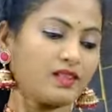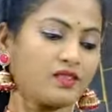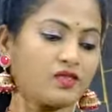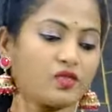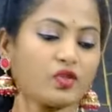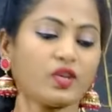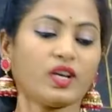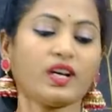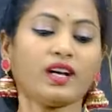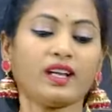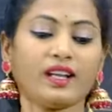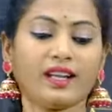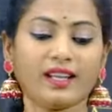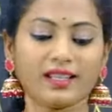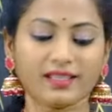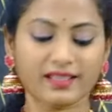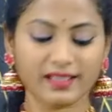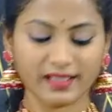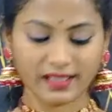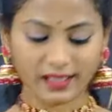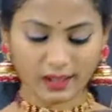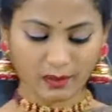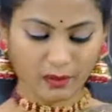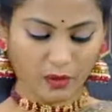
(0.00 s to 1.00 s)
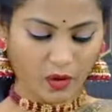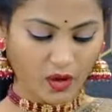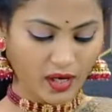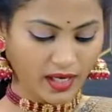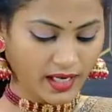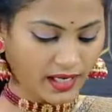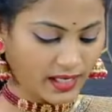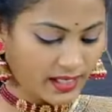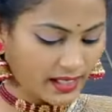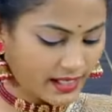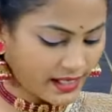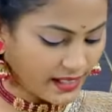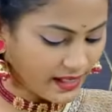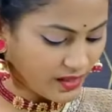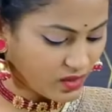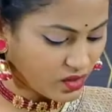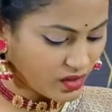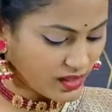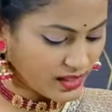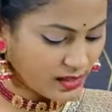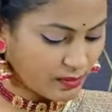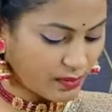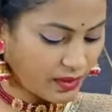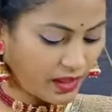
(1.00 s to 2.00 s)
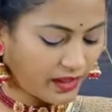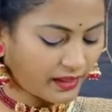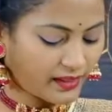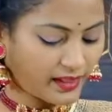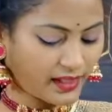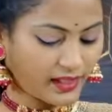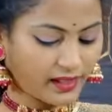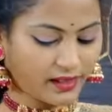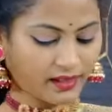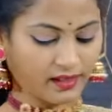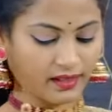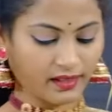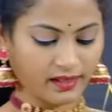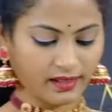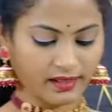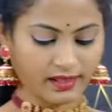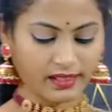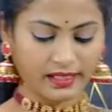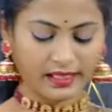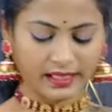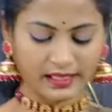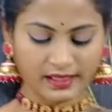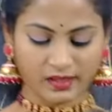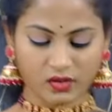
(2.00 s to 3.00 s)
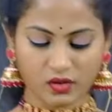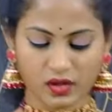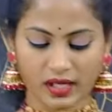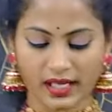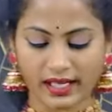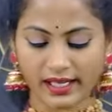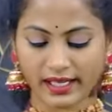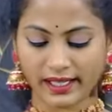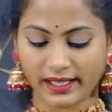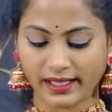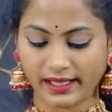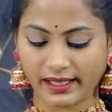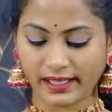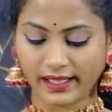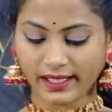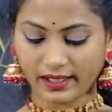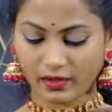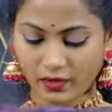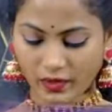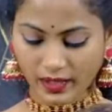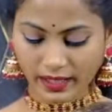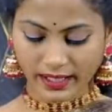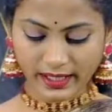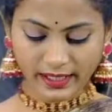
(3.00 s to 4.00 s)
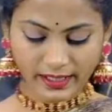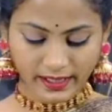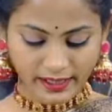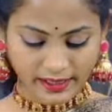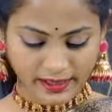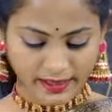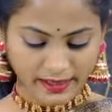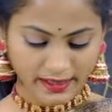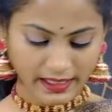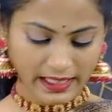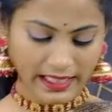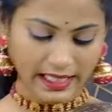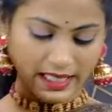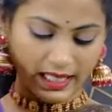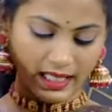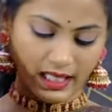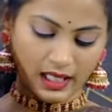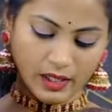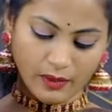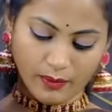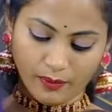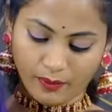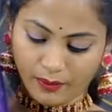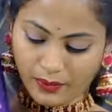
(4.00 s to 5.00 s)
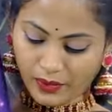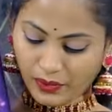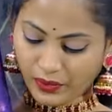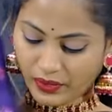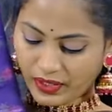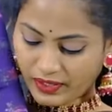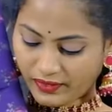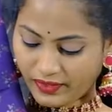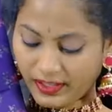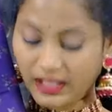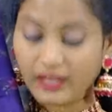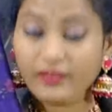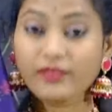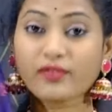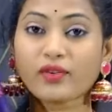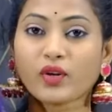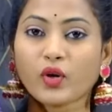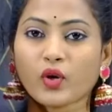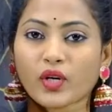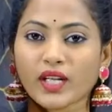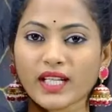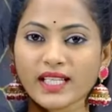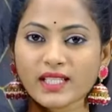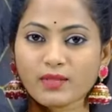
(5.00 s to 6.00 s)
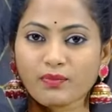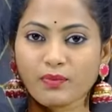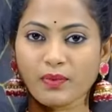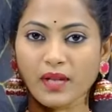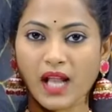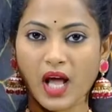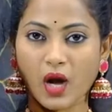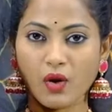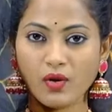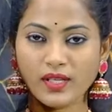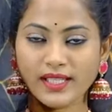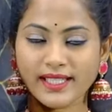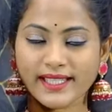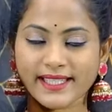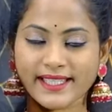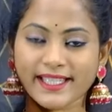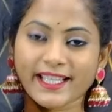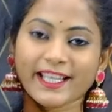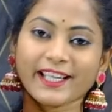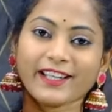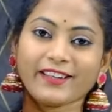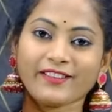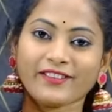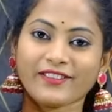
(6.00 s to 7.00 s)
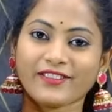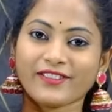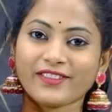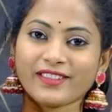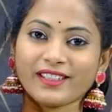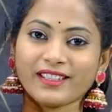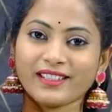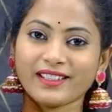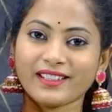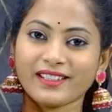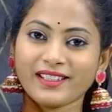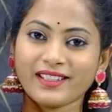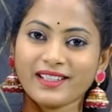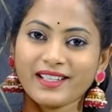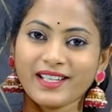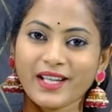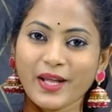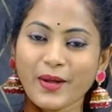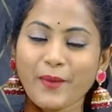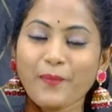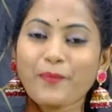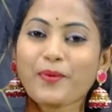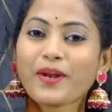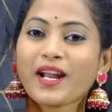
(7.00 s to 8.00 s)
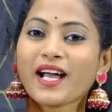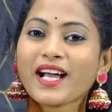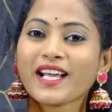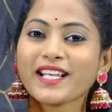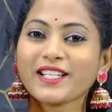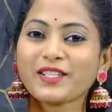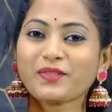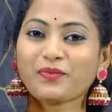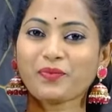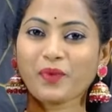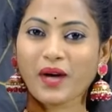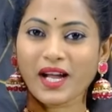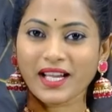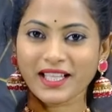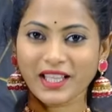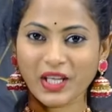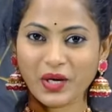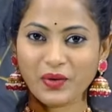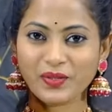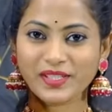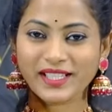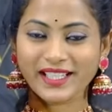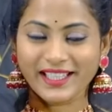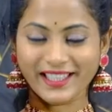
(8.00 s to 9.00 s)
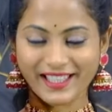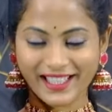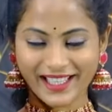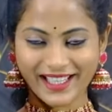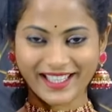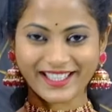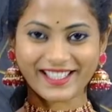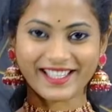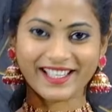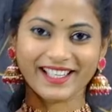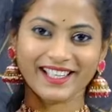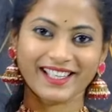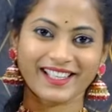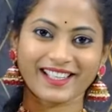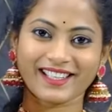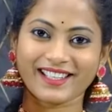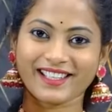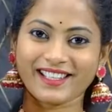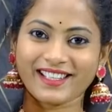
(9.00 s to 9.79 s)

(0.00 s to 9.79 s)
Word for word: చాలా చాలా బాగున్నాయి ఈ కలెక్షన్స్ ఇప్పుడు అంతా స్టార్ట్ అయ్యింది ట్రెండ్ బ్యూటిఫుల్ ఫ్లోరల్స్ బ్లౌజ్ సెల్ఫ్ ప్రైస్ ఫైవ్ థౌజండ్ త్రీ టెన్